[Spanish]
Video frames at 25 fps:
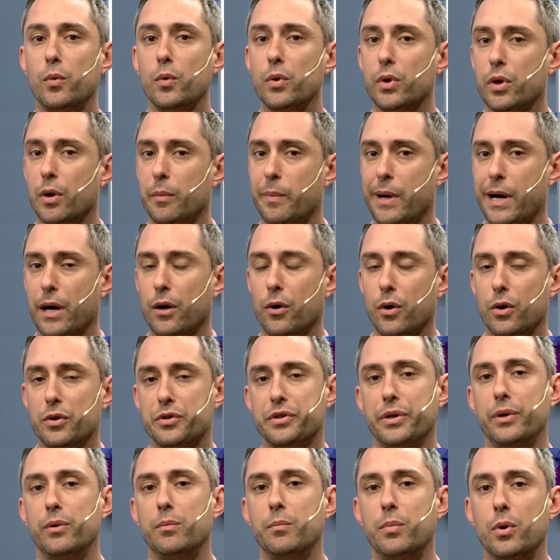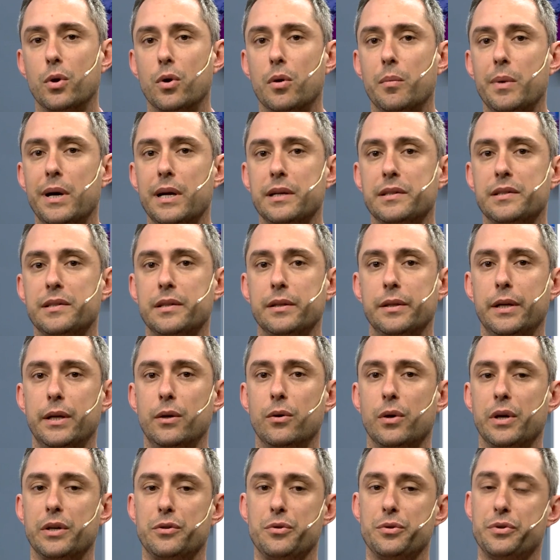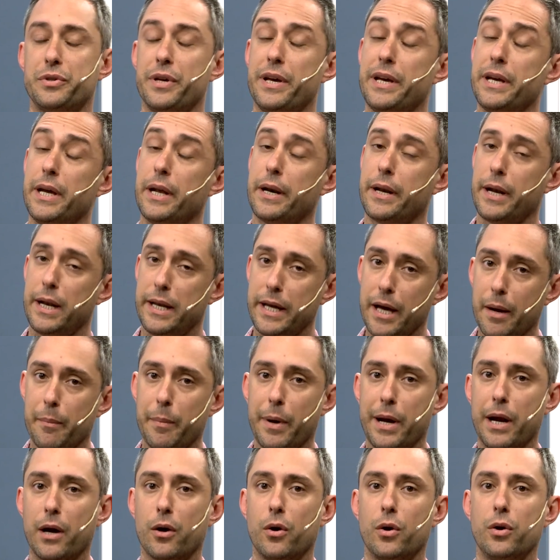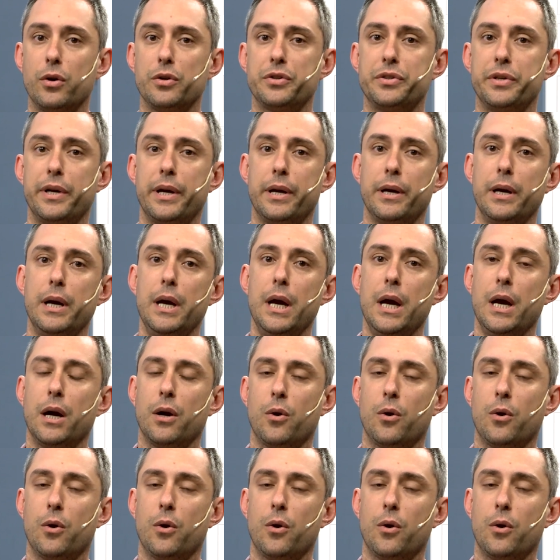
mundo para conocer un poco más de lo que sucede y en realidad para conocer